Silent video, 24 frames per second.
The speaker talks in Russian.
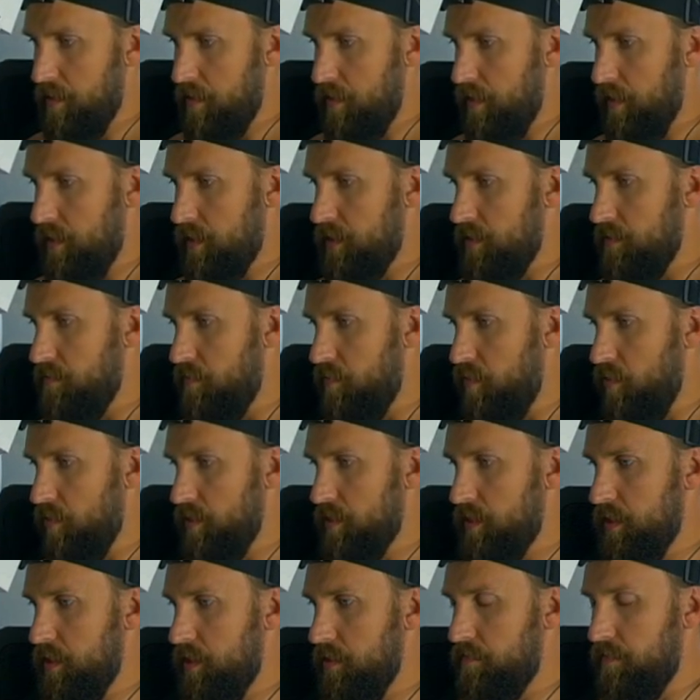Эти
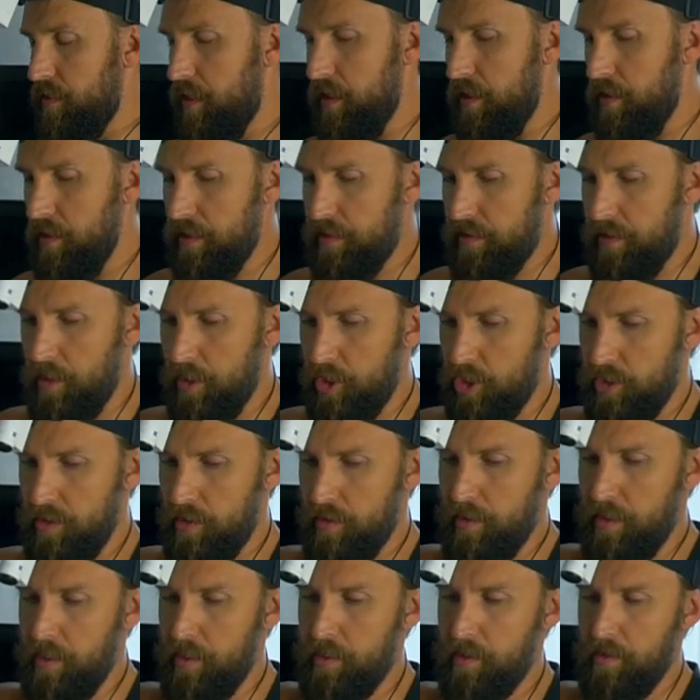болтики
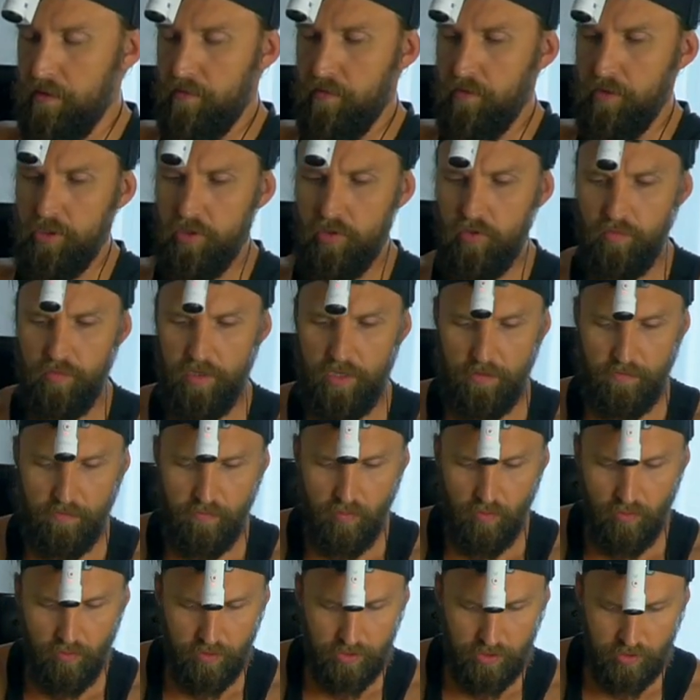предназначены для того, чтобы я
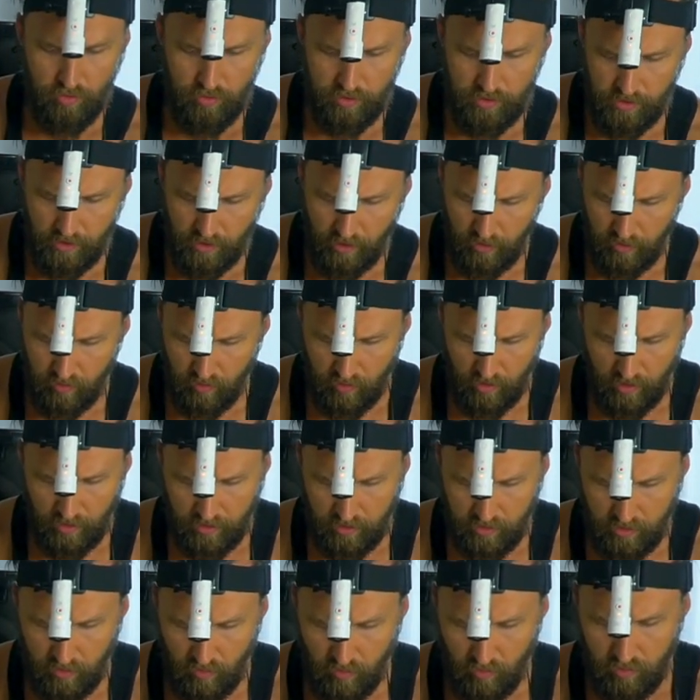полностью снял эту
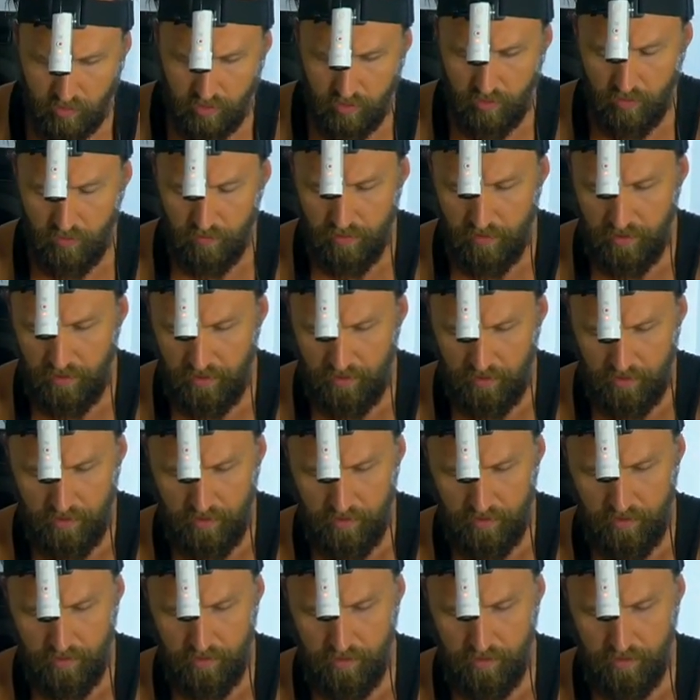конструкцию, правильно?